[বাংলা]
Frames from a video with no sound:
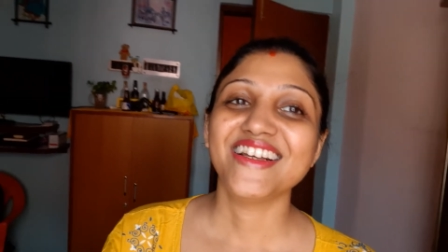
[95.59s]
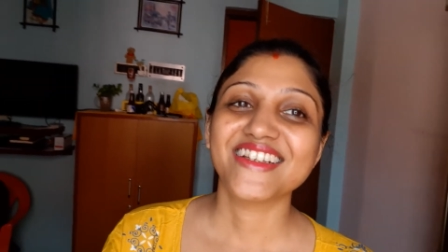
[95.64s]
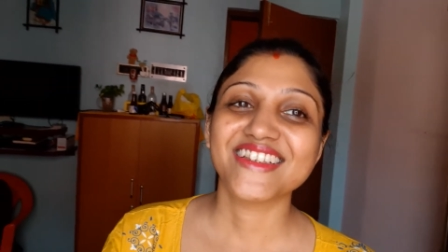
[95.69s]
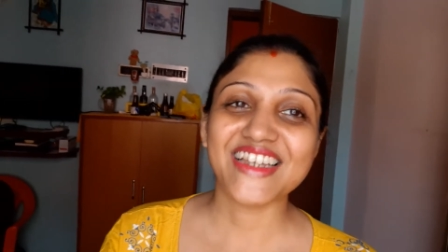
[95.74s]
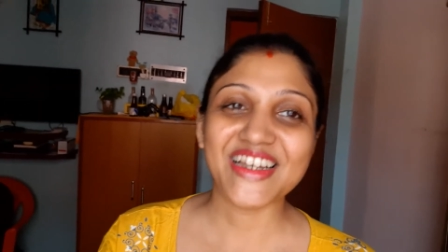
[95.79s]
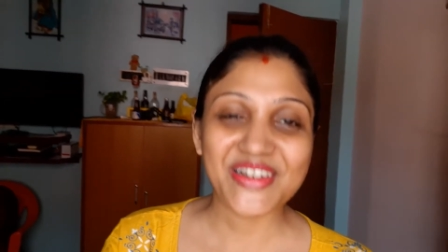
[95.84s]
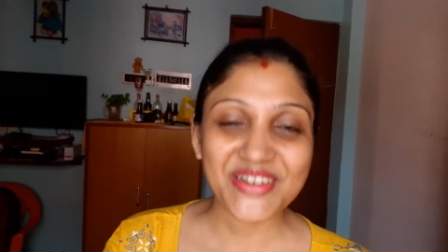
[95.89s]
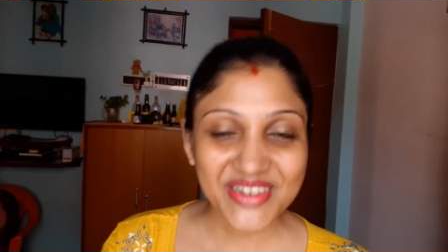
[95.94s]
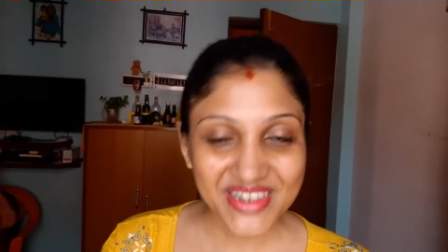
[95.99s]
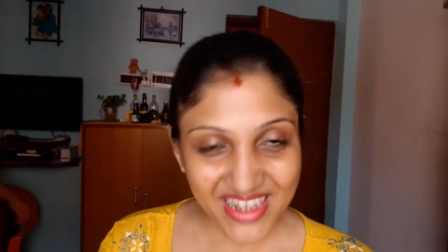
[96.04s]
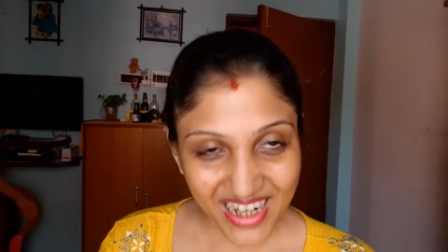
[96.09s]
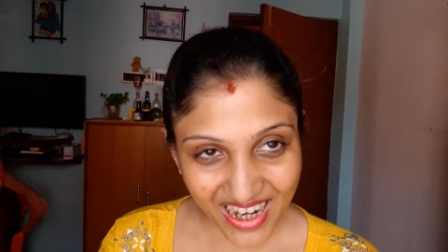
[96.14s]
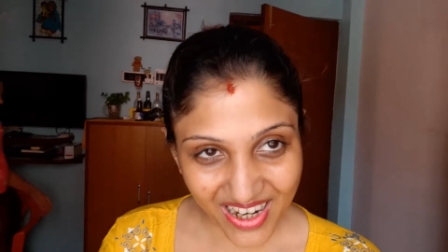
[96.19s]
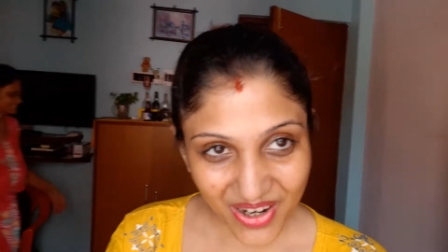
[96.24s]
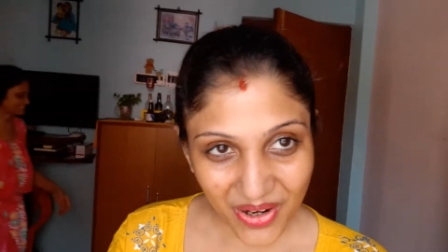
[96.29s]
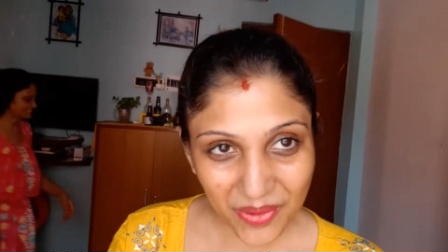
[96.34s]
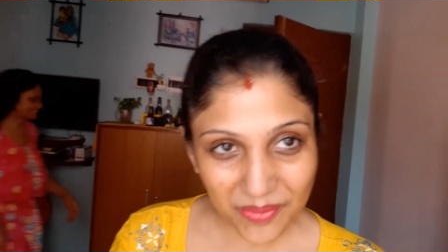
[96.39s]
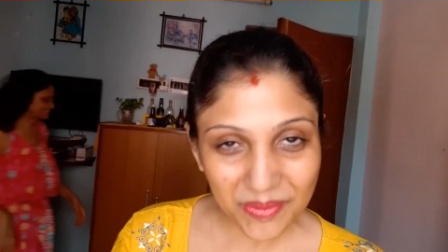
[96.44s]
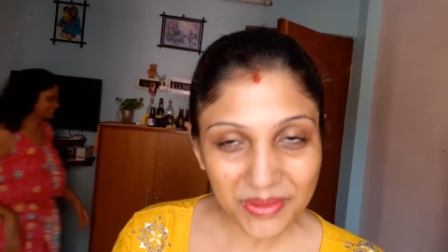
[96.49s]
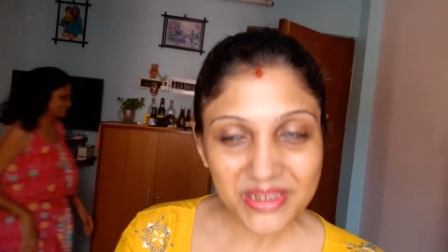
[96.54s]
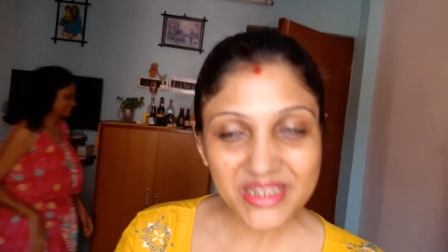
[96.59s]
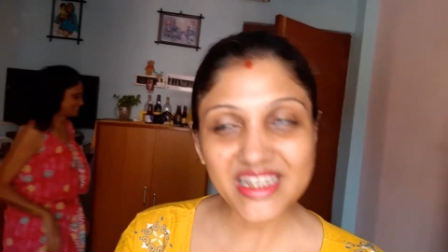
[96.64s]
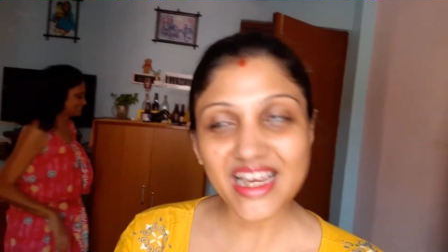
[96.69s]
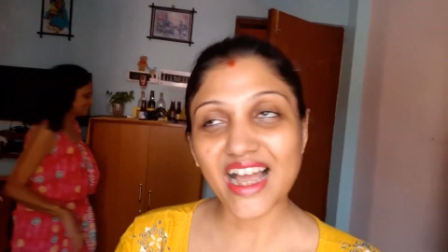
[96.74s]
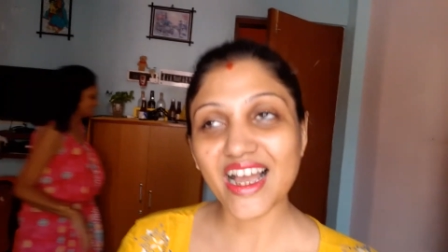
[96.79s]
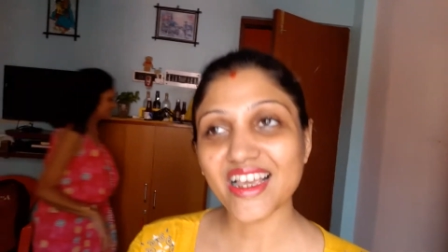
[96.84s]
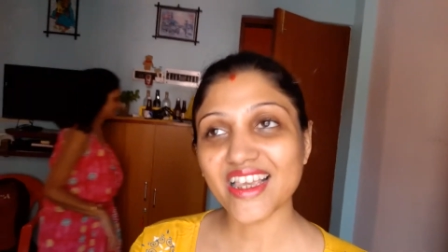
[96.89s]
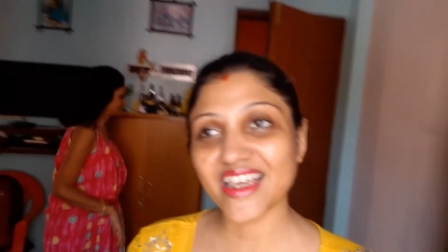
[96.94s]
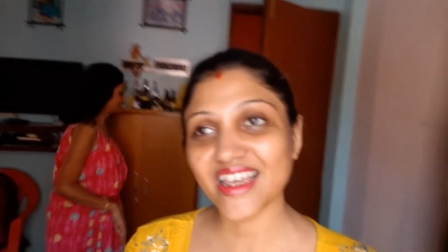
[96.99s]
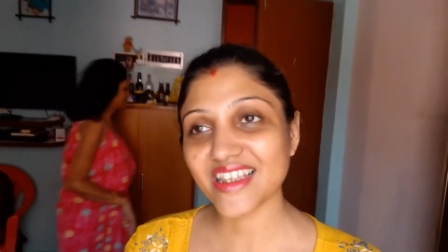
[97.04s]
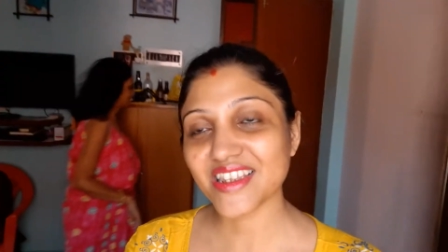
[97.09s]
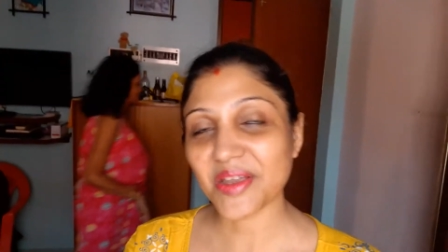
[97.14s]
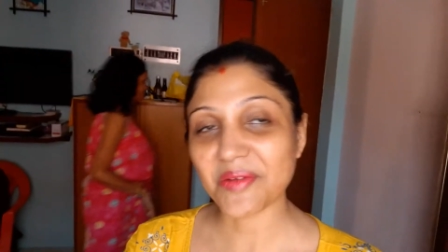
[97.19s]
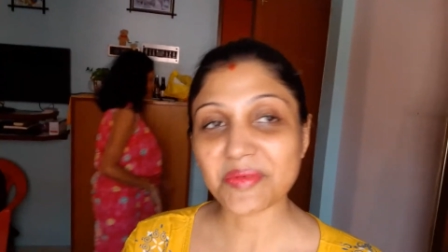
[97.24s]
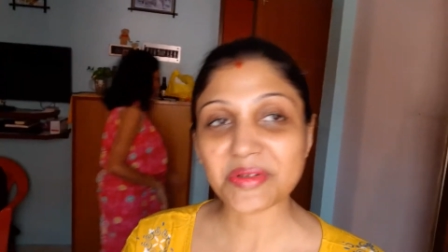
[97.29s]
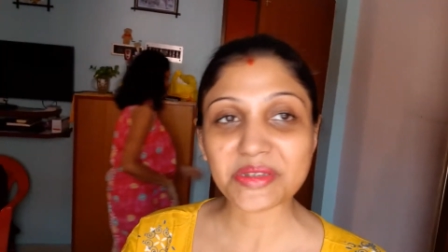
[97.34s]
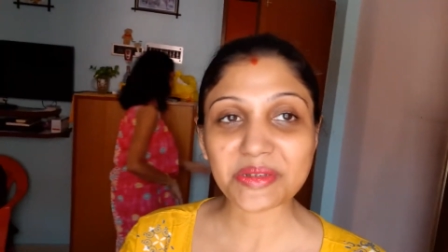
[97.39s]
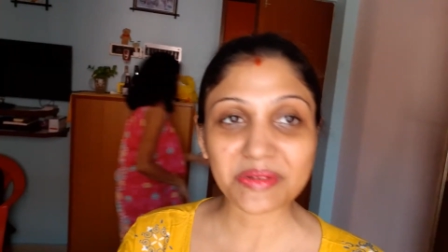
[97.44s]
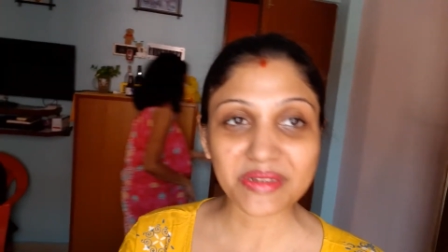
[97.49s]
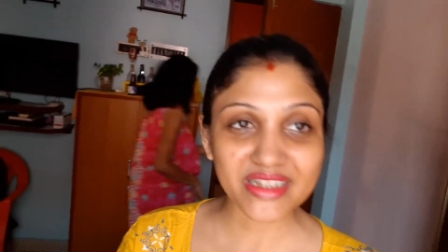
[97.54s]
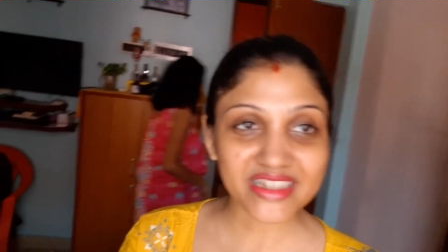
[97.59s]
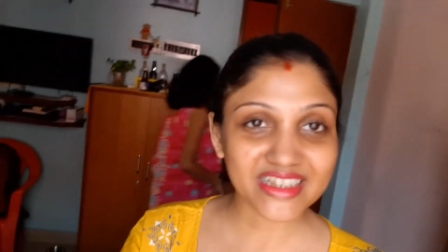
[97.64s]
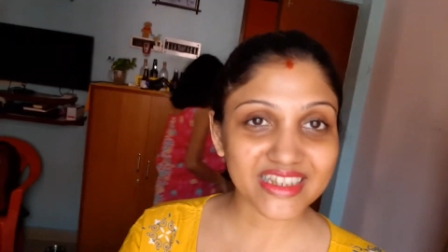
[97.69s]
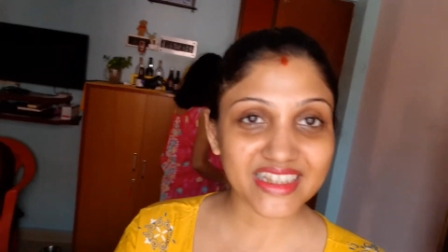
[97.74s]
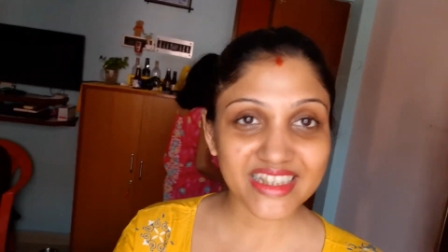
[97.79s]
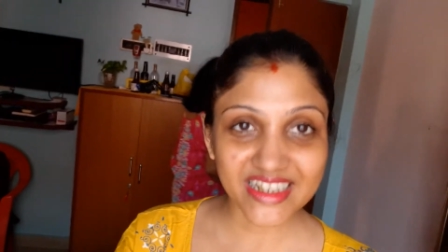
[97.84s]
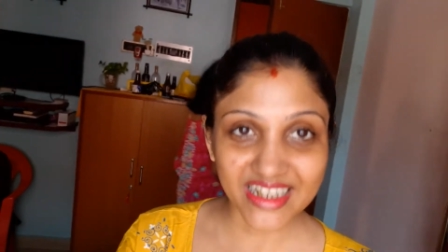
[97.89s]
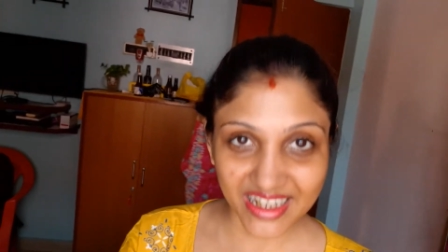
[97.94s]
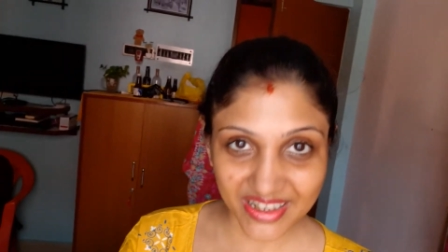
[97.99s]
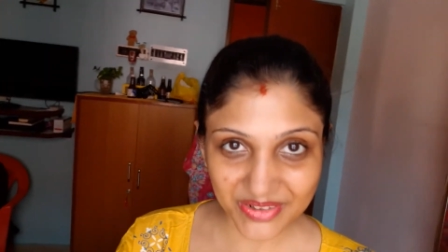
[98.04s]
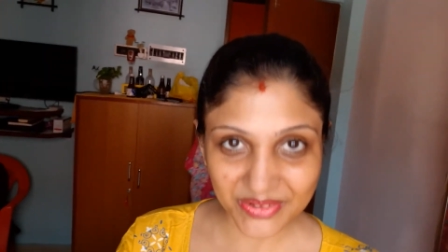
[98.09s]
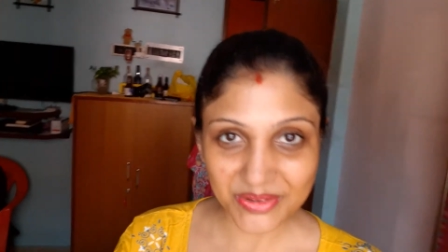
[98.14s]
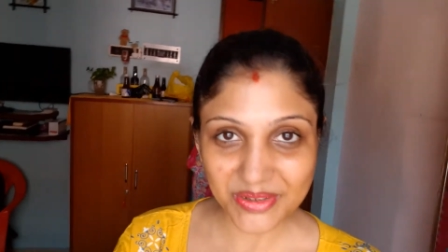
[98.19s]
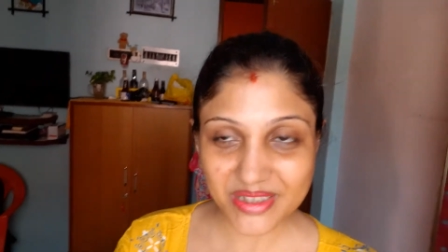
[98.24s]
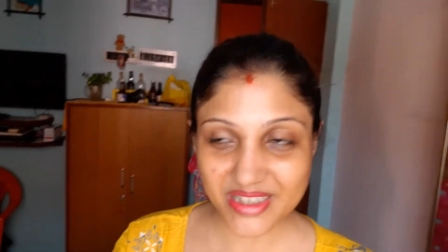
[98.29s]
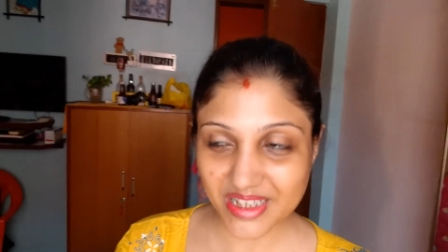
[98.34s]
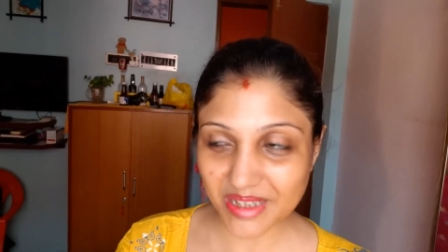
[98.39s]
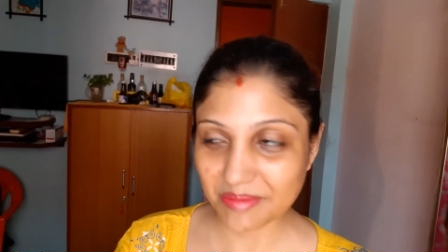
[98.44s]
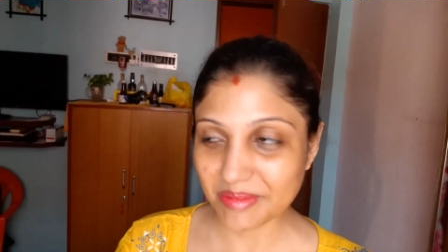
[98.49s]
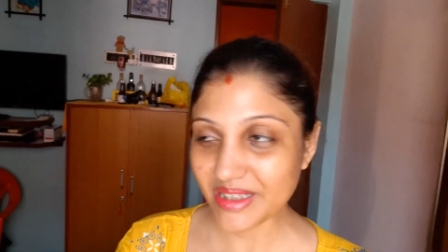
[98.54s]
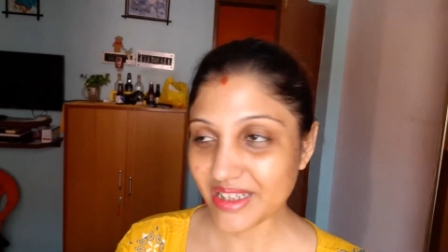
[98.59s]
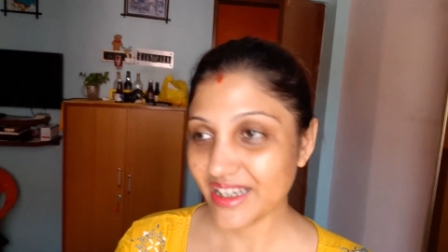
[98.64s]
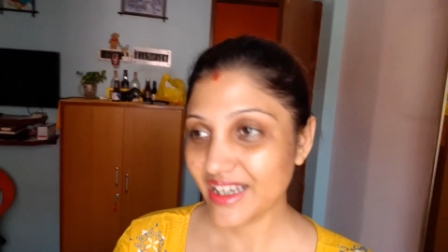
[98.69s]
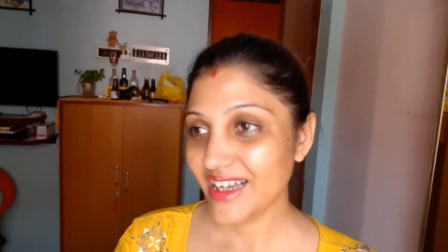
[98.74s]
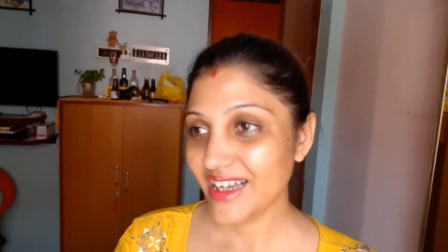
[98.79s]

যাই চা খাবো চা খেয়ে তারপরে তোমাদের সাথে শেয়ার করছি আমি